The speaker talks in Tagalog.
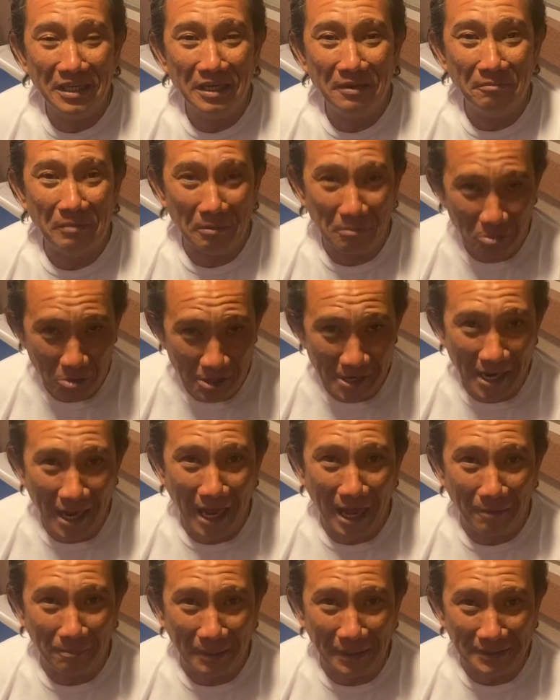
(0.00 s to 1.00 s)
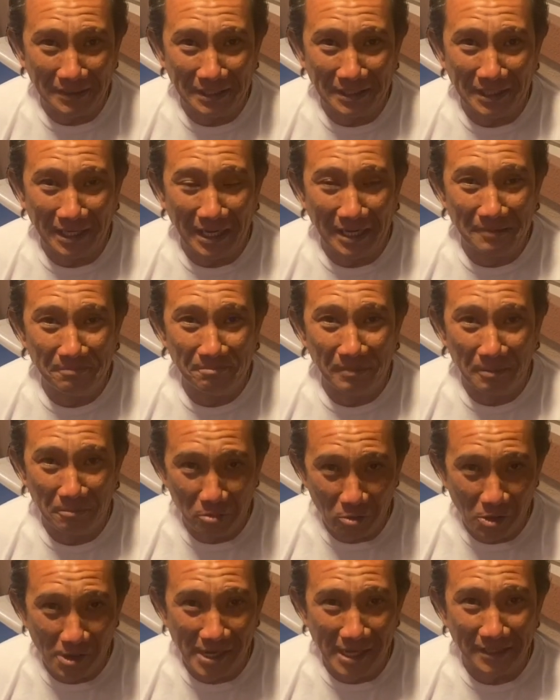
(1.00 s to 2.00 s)
Mabuhay ang kapatiran,
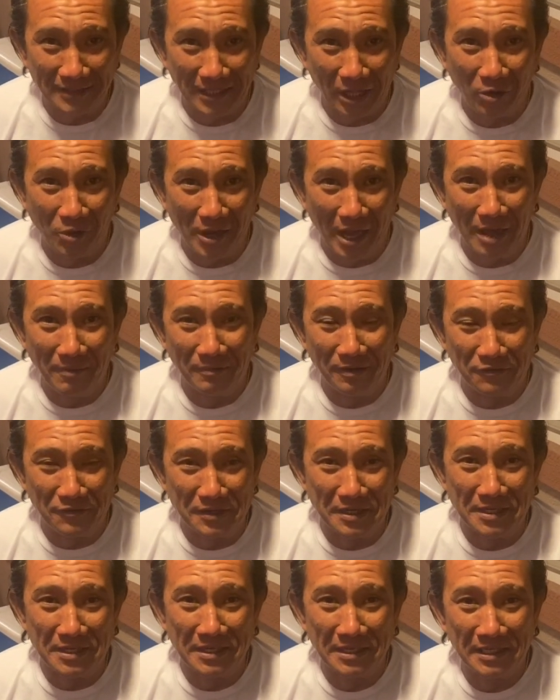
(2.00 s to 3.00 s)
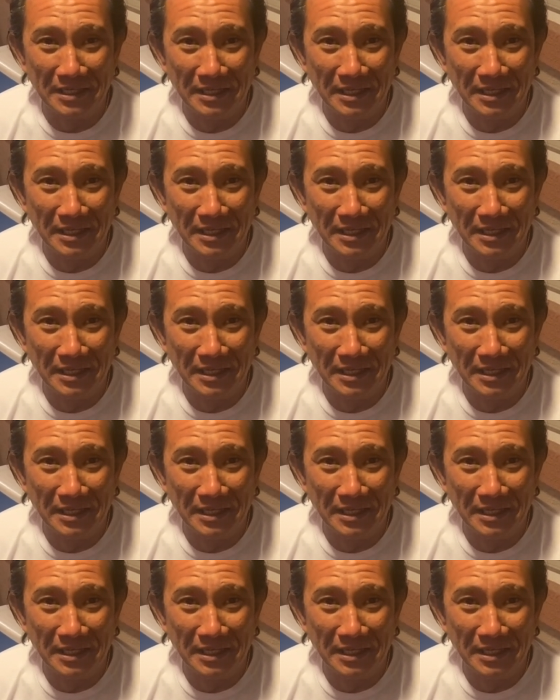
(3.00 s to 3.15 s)
mabuhay ang Taogama Fee.